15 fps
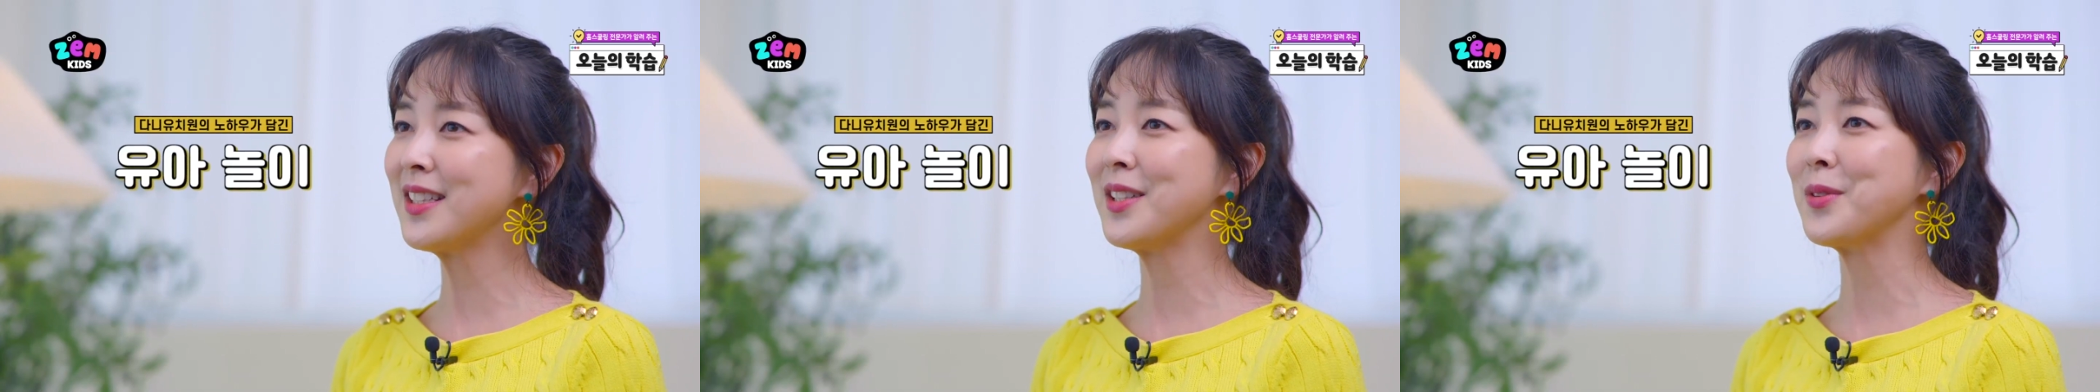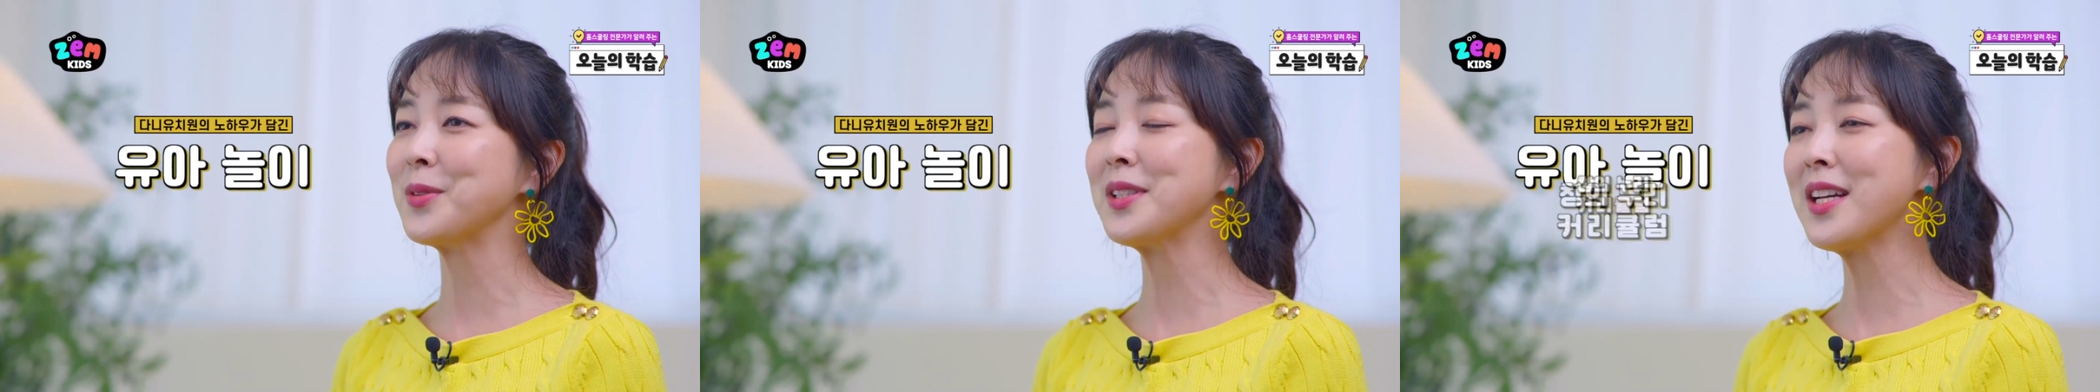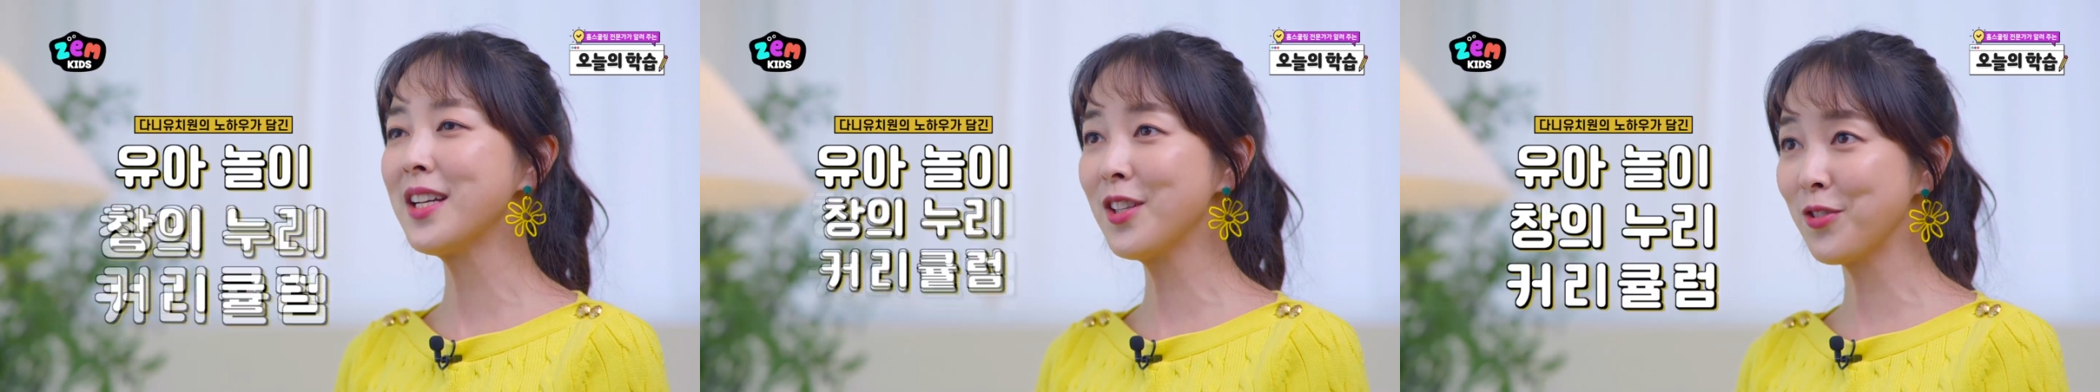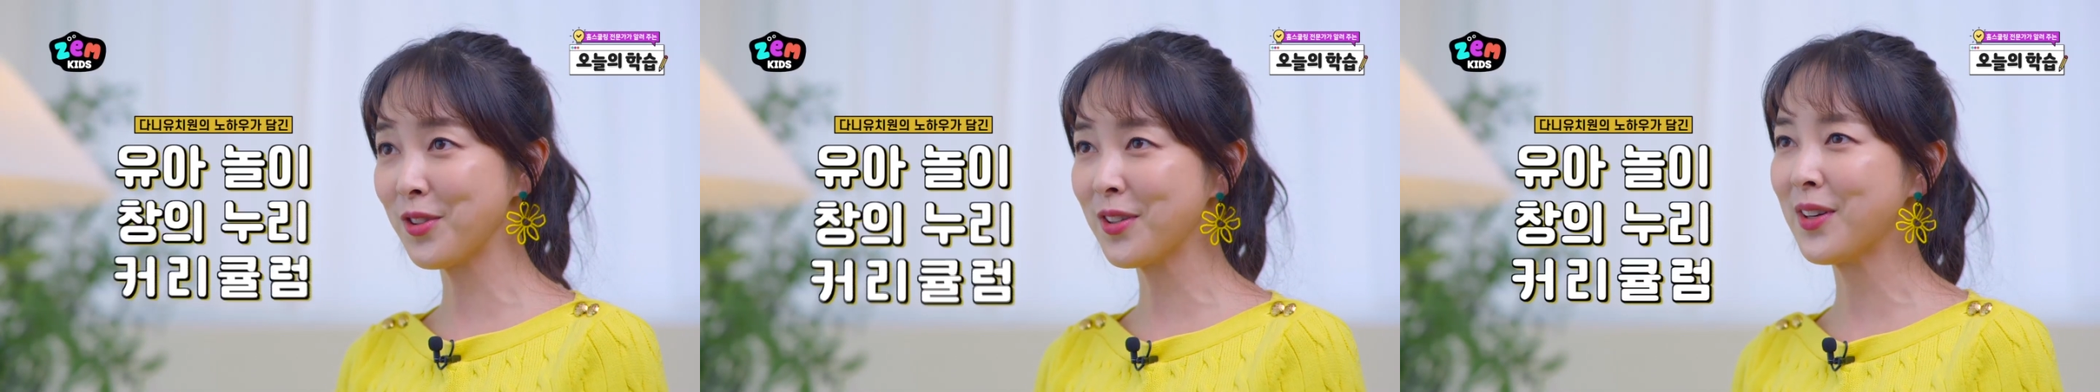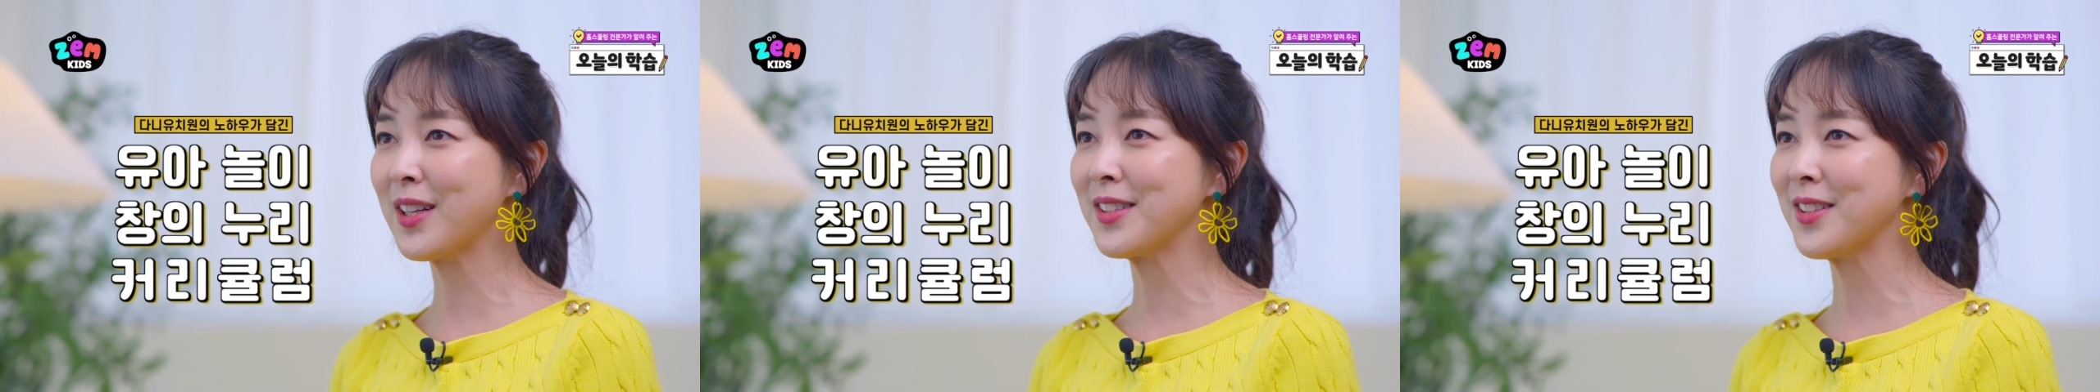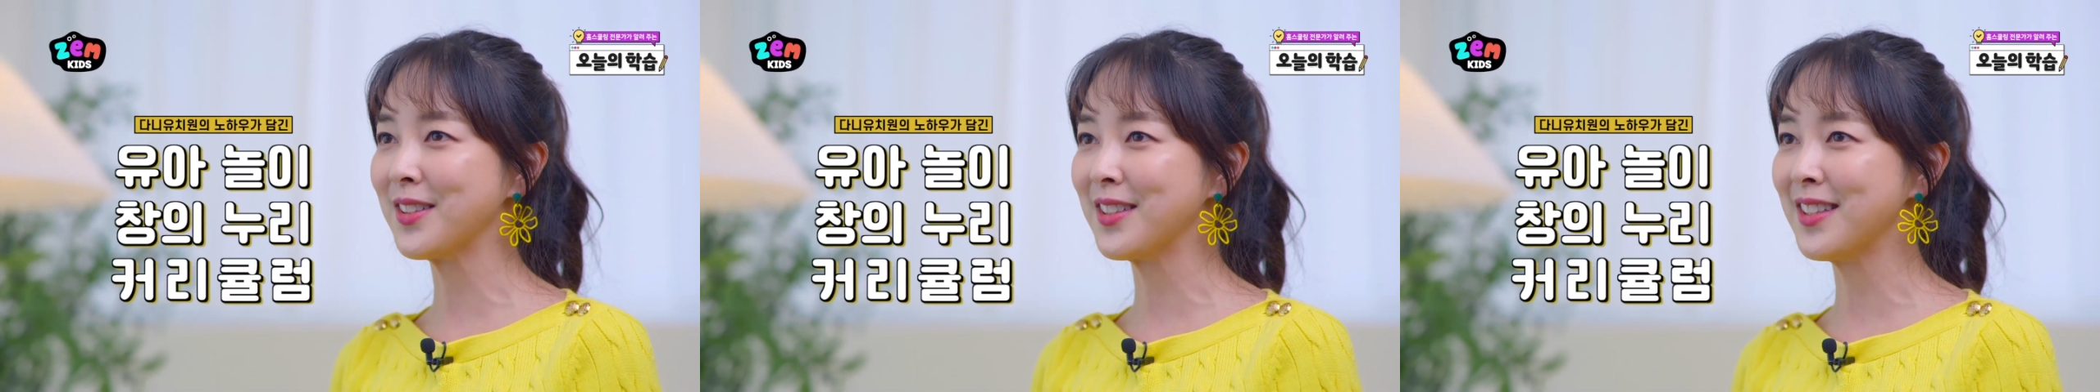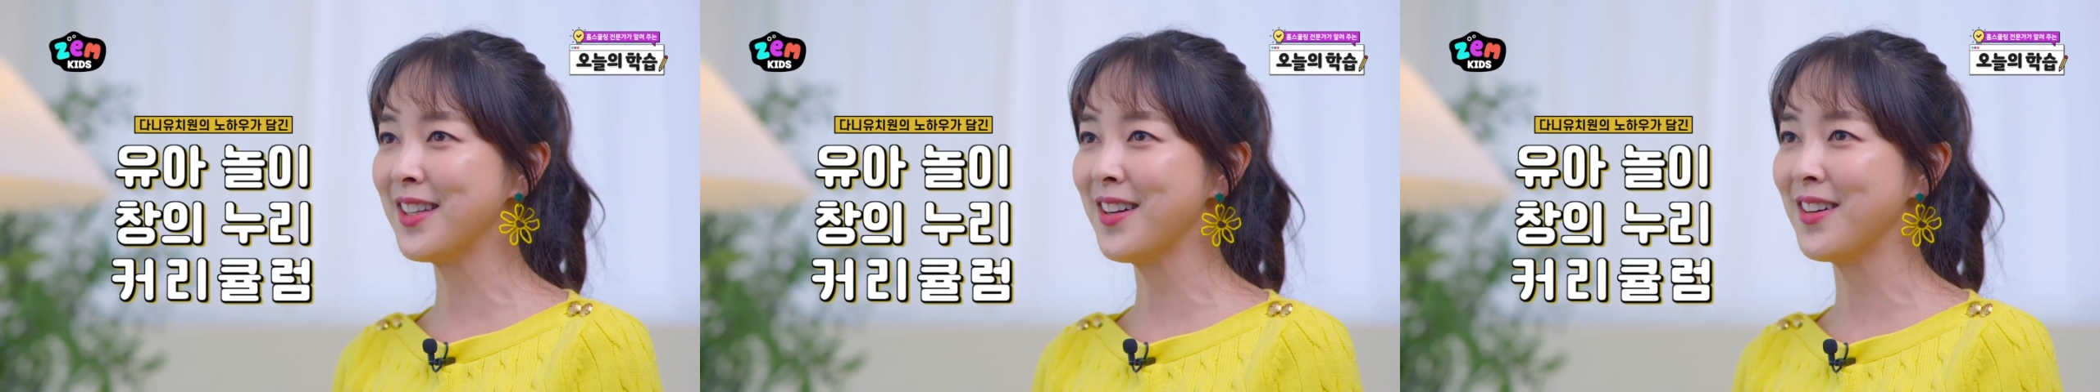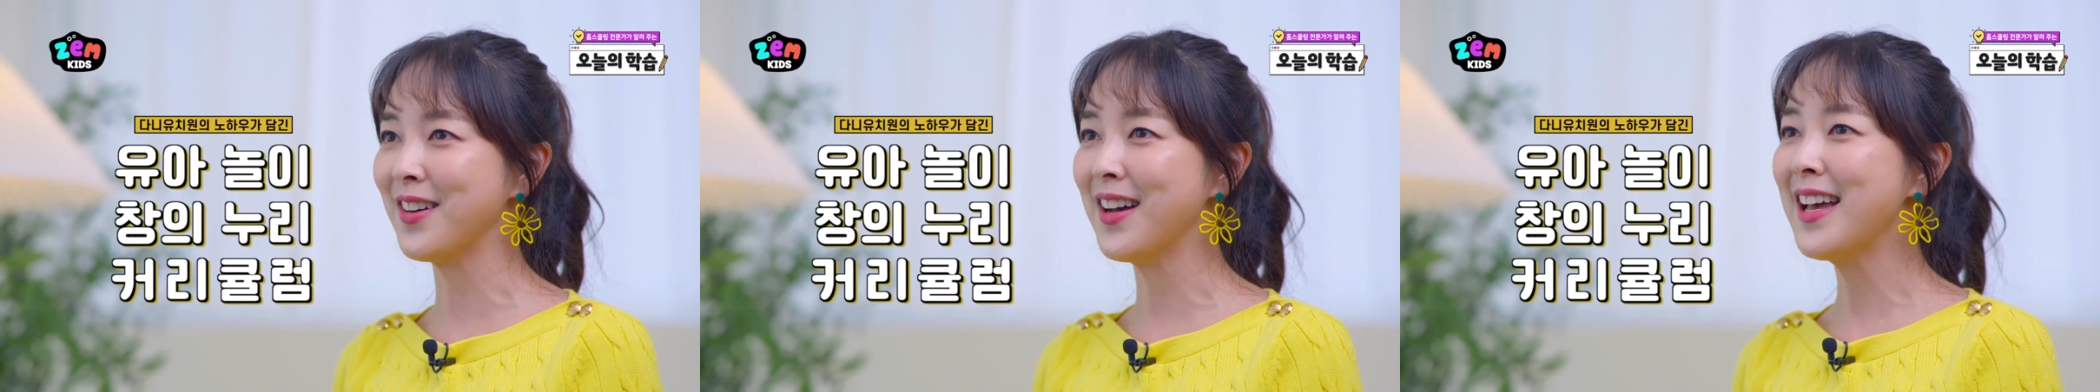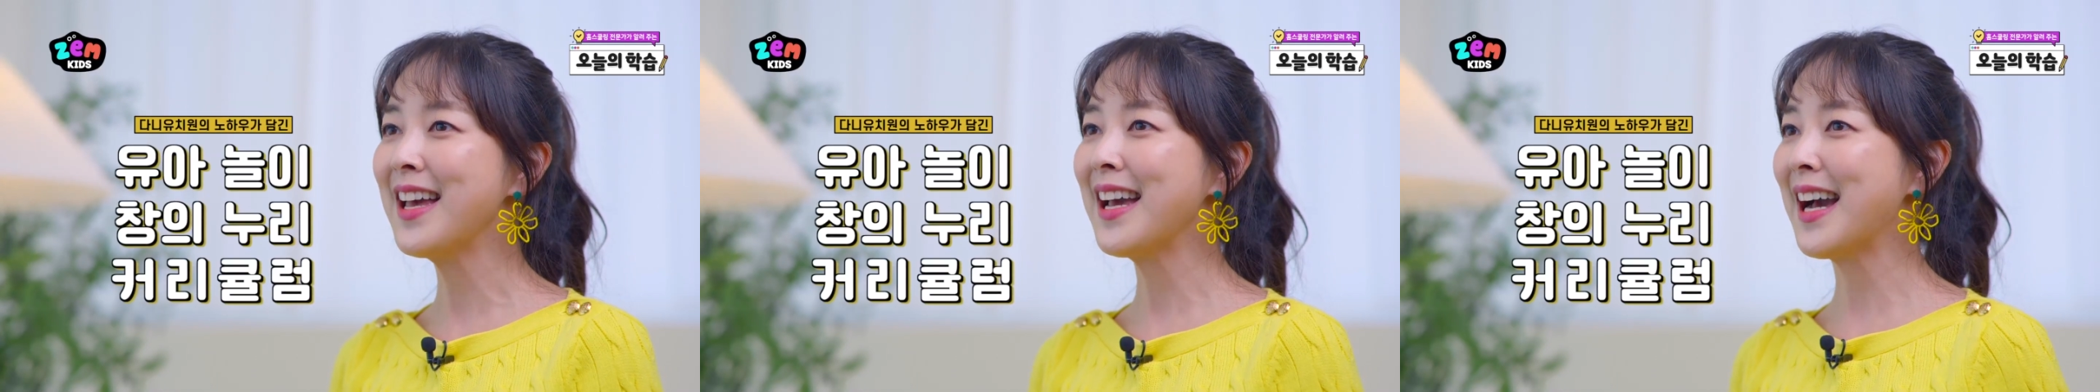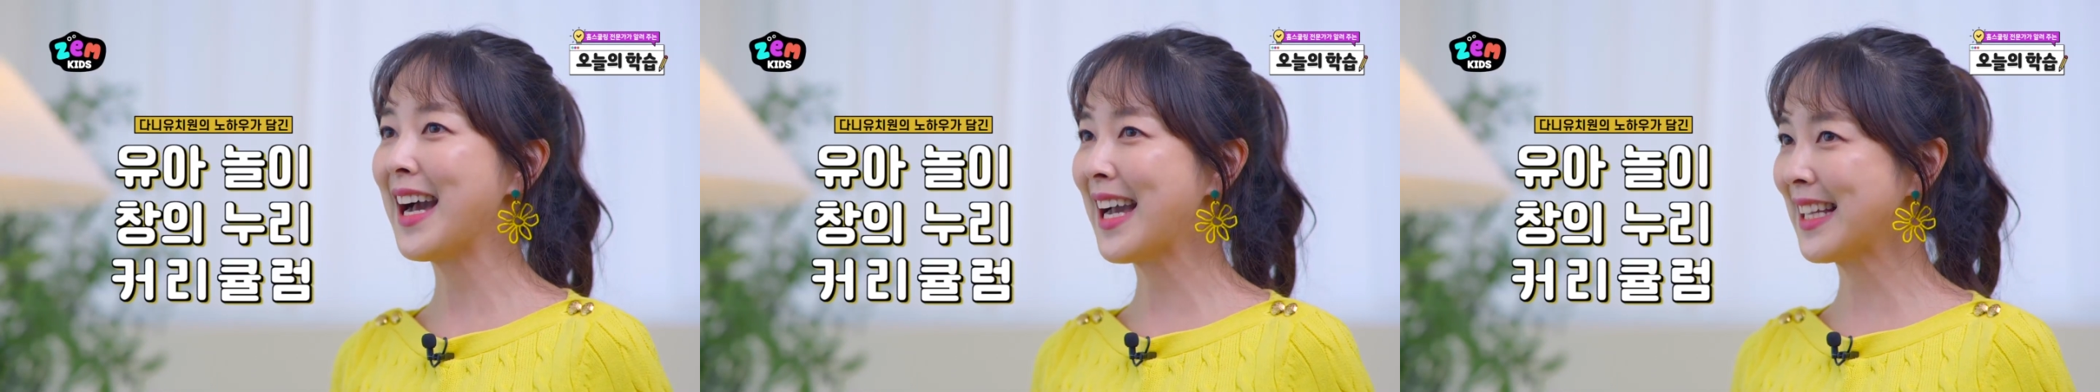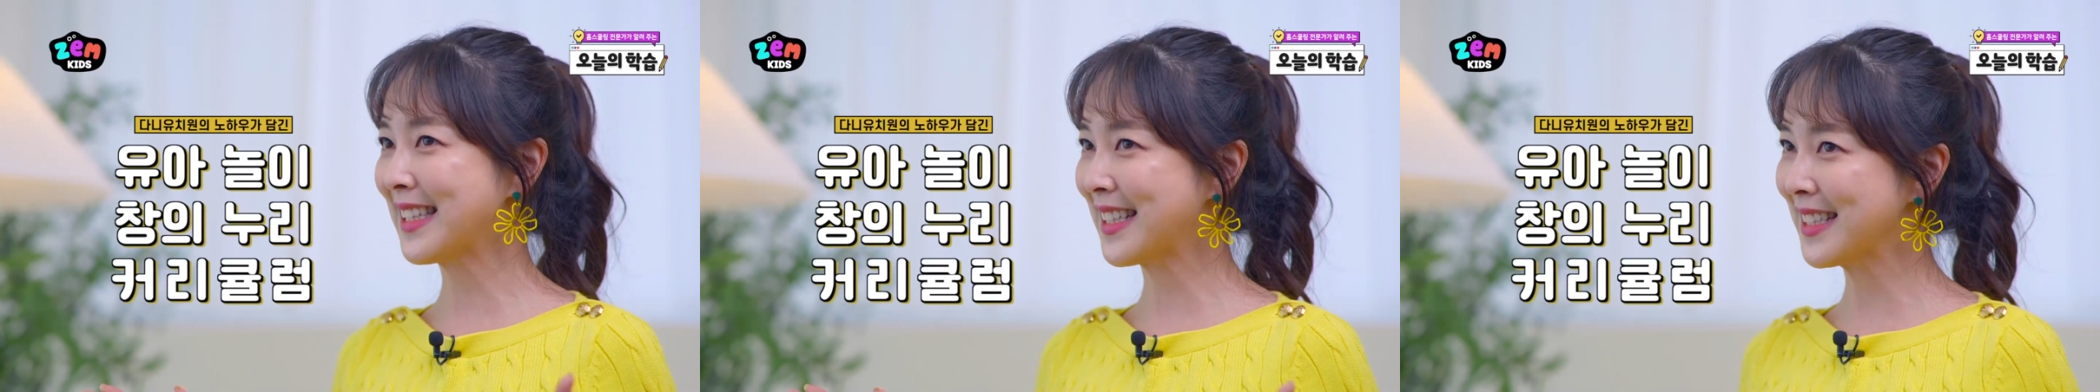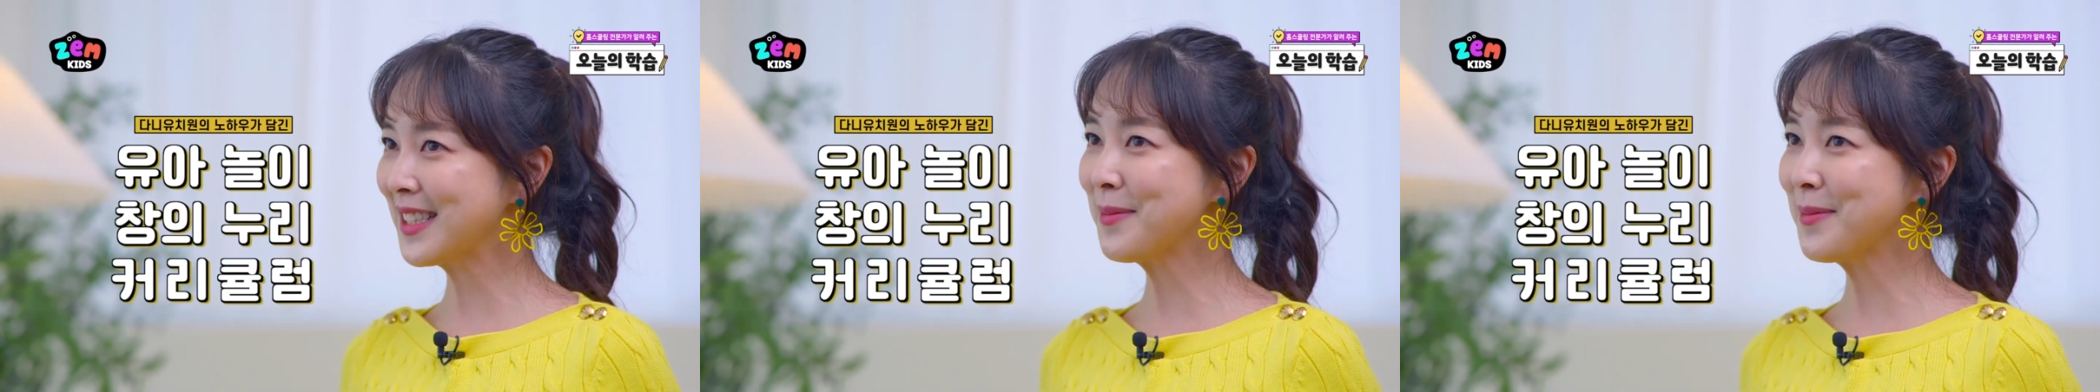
그리고 창의놀이 과정은요. 아이들의